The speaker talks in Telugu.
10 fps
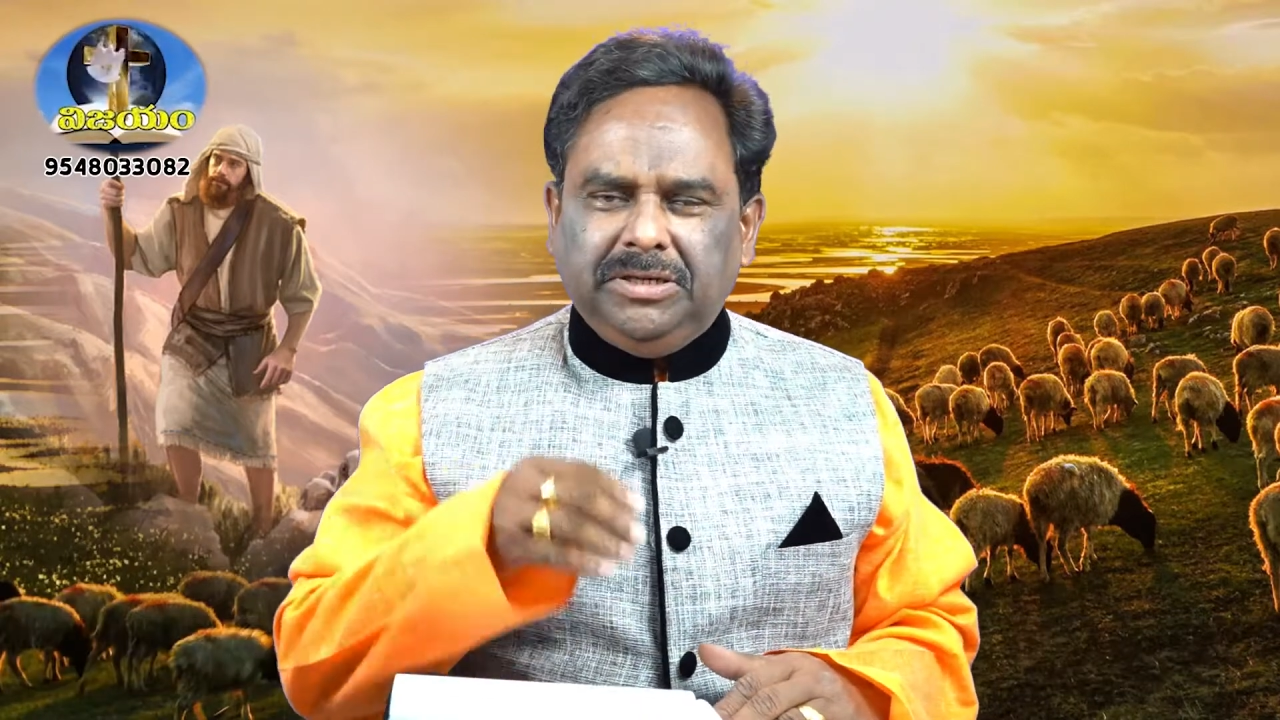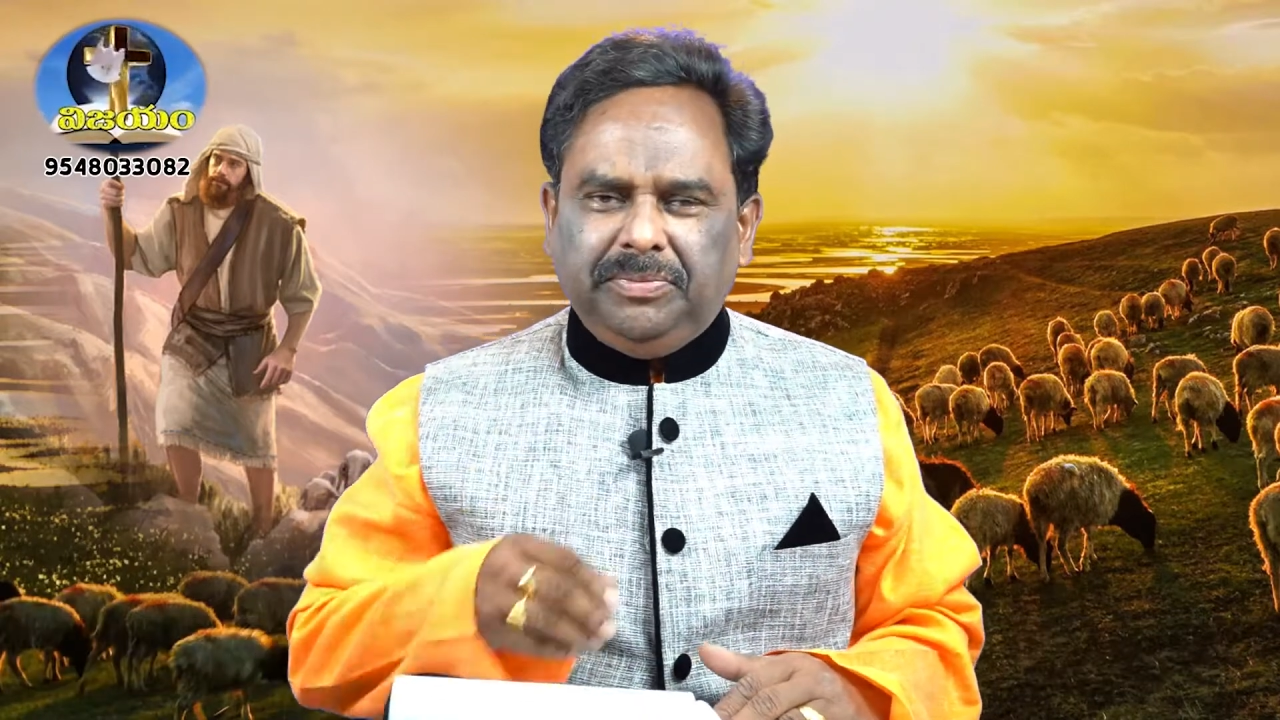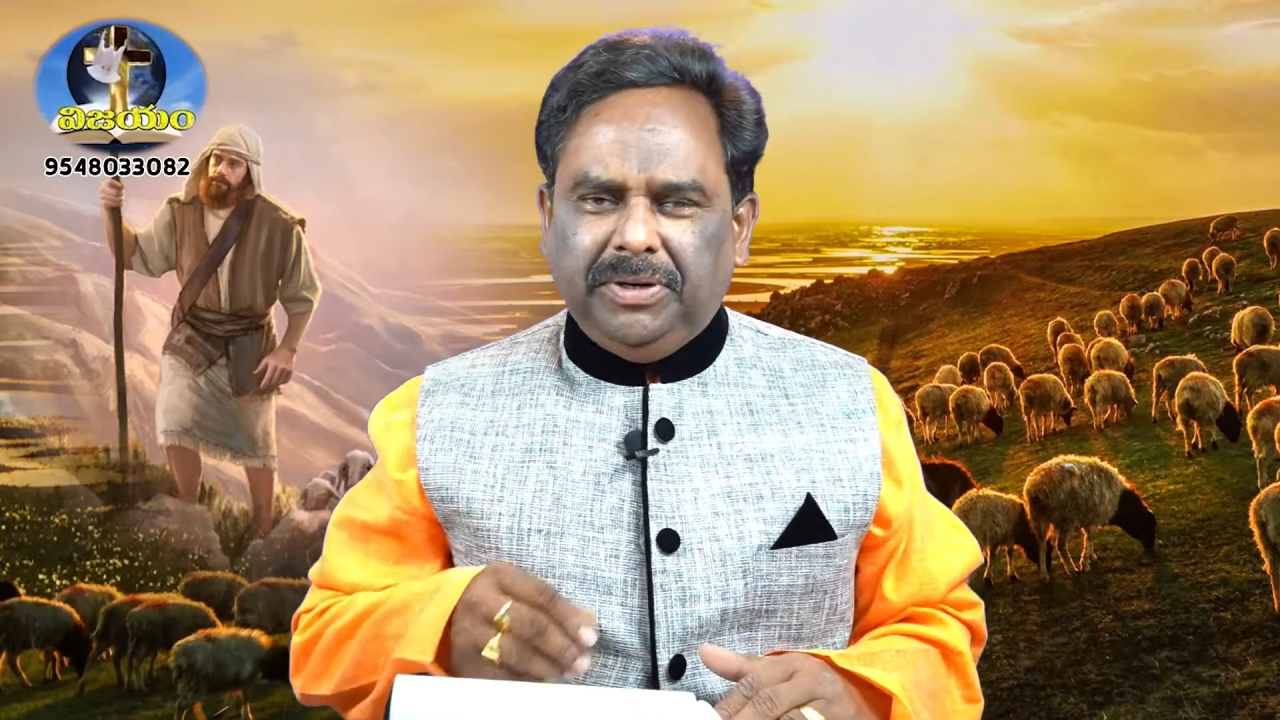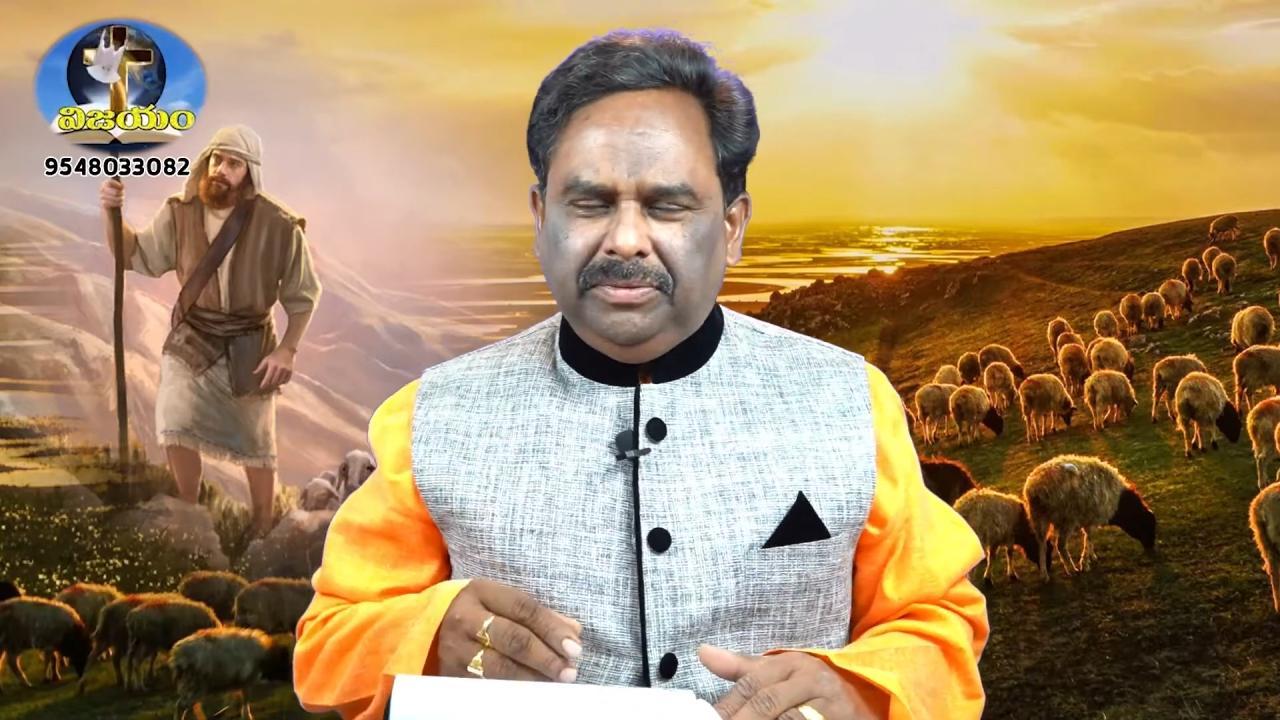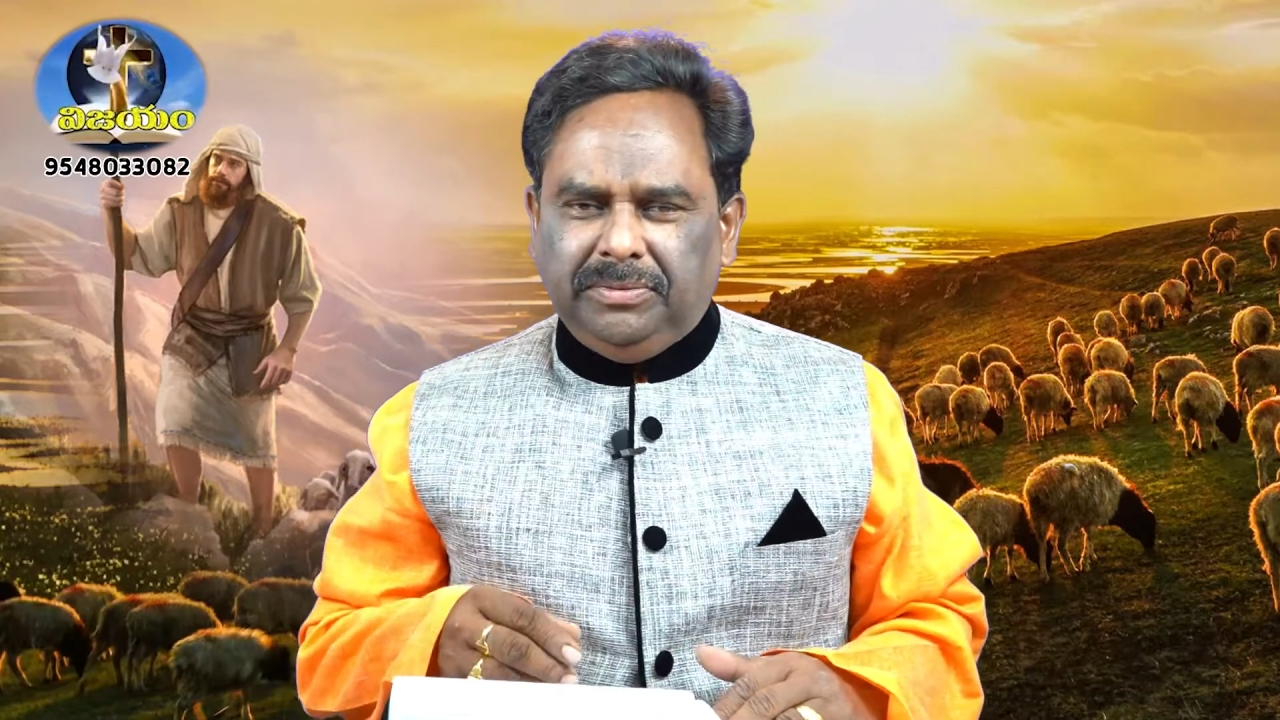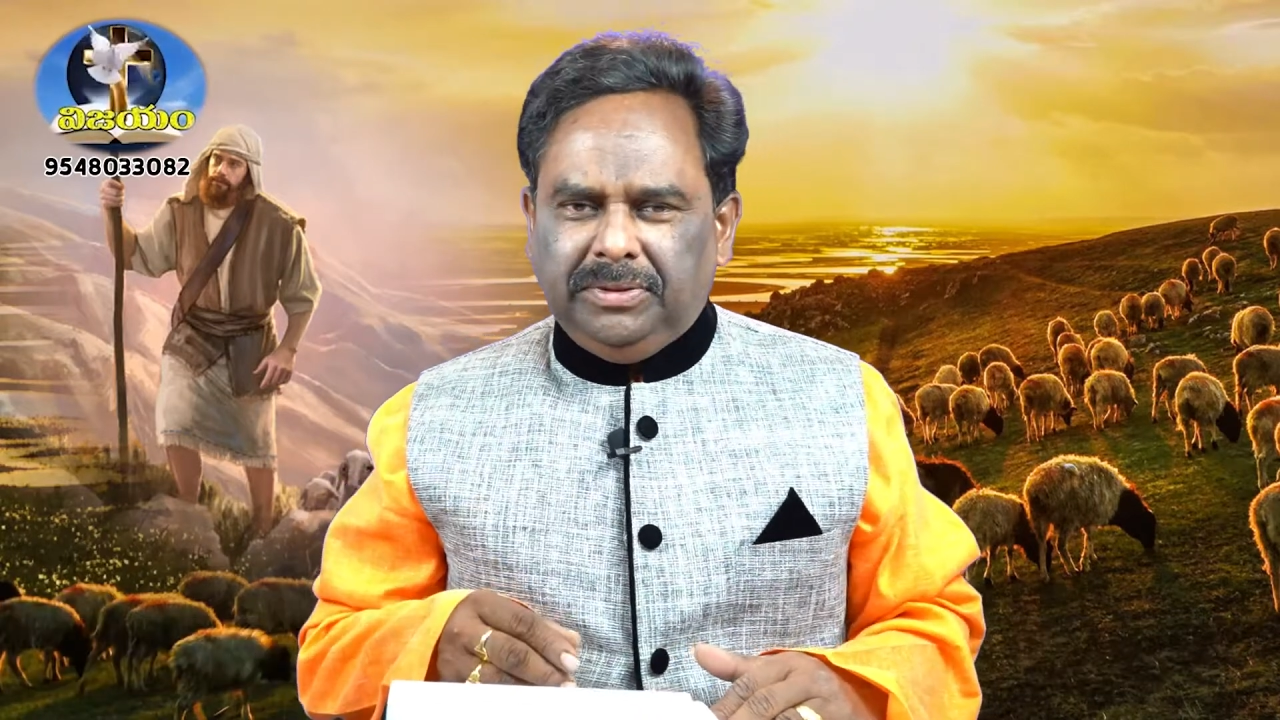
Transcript: చెప్పాడు